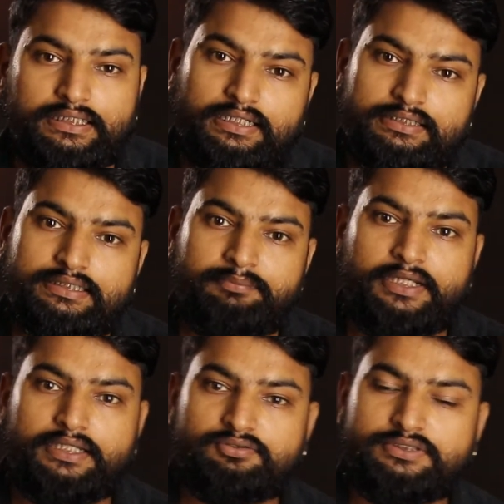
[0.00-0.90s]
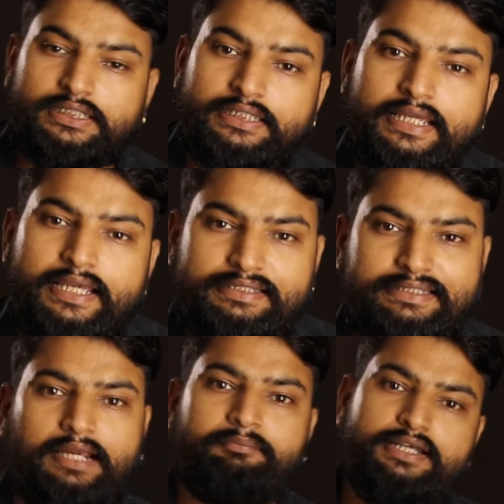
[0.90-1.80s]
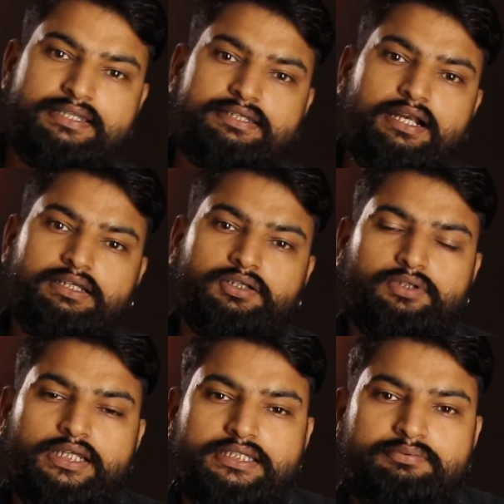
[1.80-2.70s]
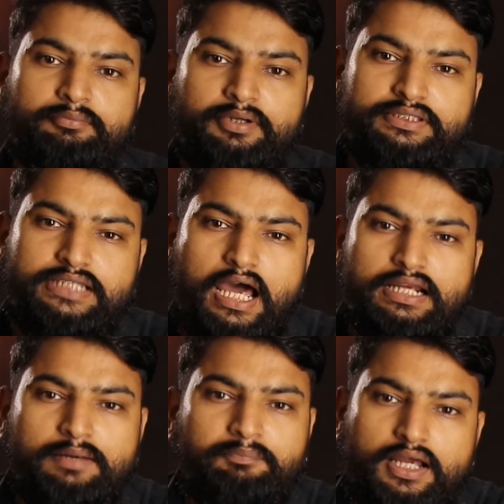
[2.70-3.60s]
तरह से मैंने सोचा कि ये एक सेगमेंट स्टार्ट करूंगा जिसमें मैं चार या